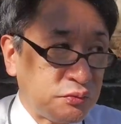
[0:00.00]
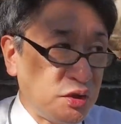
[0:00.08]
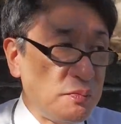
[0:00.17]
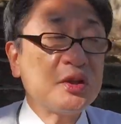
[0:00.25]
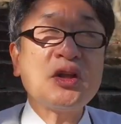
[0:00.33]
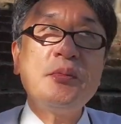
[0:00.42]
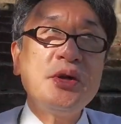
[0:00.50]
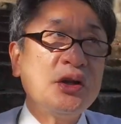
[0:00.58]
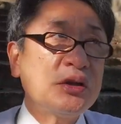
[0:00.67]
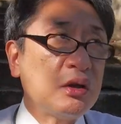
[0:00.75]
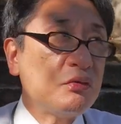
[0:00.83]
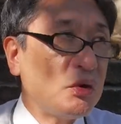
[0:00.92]
今食べ
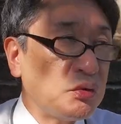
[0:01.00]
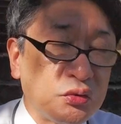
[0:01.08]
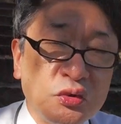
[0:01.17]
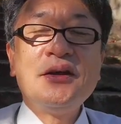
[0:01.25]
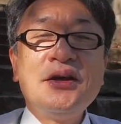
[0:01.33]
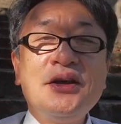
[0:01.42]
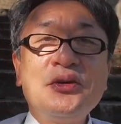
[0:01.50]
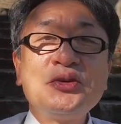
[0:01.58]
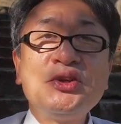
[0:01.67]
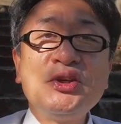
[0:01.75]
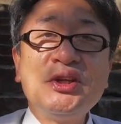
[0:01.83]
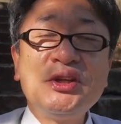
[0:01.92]
れたのは本当に、
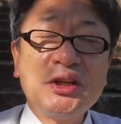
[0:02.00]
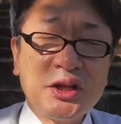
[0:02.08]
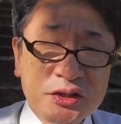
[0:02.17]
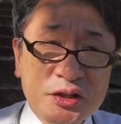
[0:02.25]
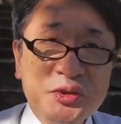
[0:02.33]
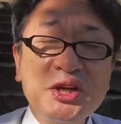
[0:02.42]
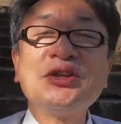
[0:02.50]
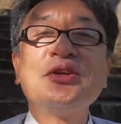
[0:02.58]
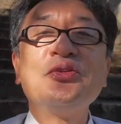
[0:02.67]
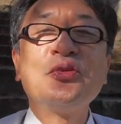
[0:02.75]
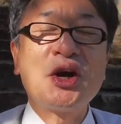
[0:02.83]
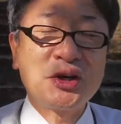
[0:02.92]
えー、教えていただいた皆さ
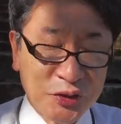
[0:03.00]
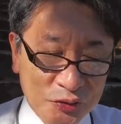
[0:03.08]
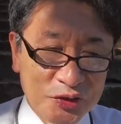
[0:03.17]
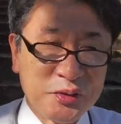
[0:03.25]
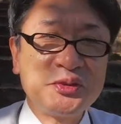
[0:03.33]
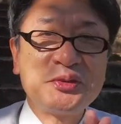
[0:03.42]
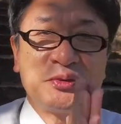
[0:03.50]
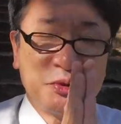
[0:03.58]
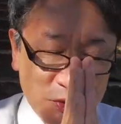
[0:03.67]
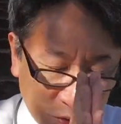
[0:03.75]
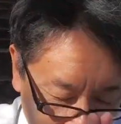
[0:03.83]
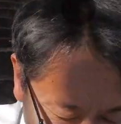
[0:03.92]
んのおかげでございますご
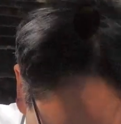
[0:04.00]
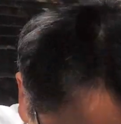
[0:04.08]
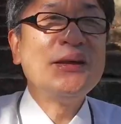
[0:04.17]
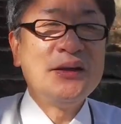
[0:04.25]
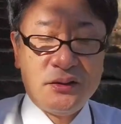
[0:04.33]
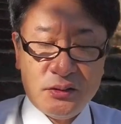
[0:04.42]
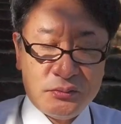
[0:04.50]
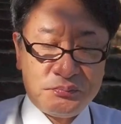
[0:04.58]
ちそうさまでした